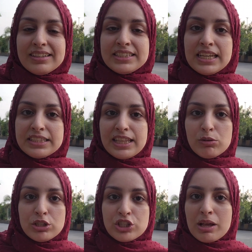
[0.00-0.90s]

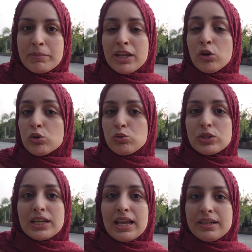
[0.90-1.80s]
تحداو الجميع
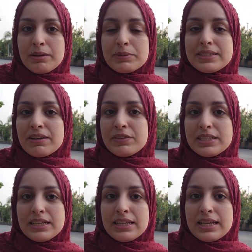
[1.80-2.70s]
خصوصا ان بزاف
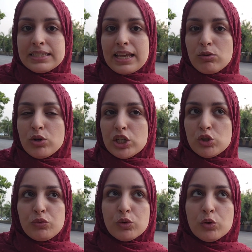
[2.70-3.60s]
ديال الناس كانوا
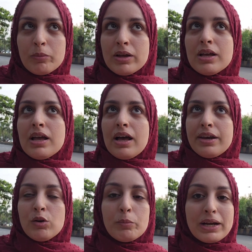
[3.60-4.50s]
كيشوفوهم
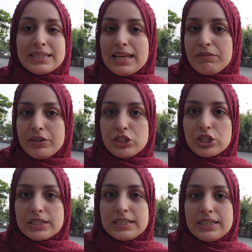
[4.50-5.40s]
انهم مختلفين
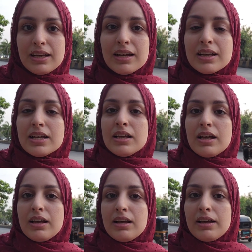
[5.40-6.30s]
الشخصيه
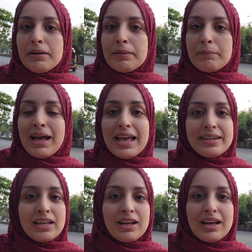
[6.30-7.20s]
آه، مع
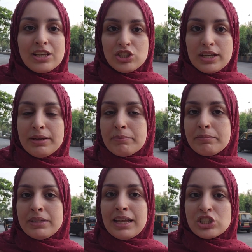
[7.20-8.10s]
انا اجي
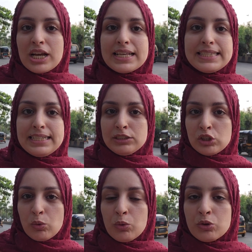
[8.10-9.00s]
من اشخاص اللي
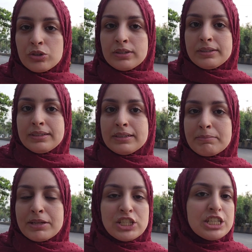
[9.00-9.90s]
نطيقوا
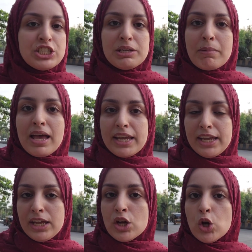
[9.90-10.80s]
ماشي
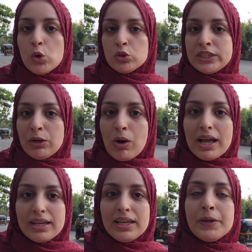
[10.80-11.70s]
اجتماعي
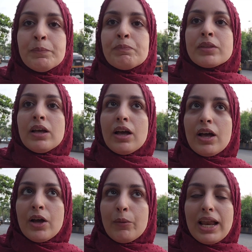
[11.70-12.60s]
وانطوائي
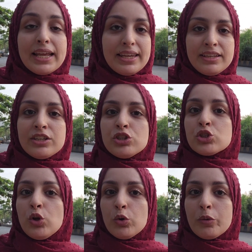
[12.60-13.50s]
آه، ولكن
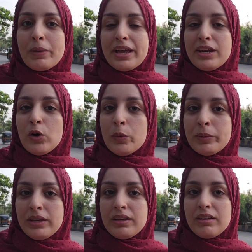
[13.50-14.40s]
نجحوا بانهم
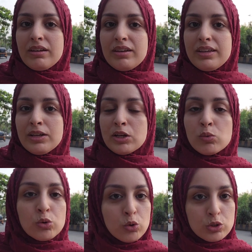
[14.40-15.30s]

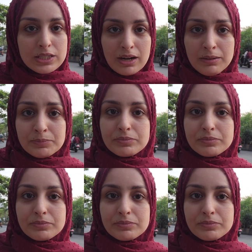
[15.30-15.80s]
يكونوا اسره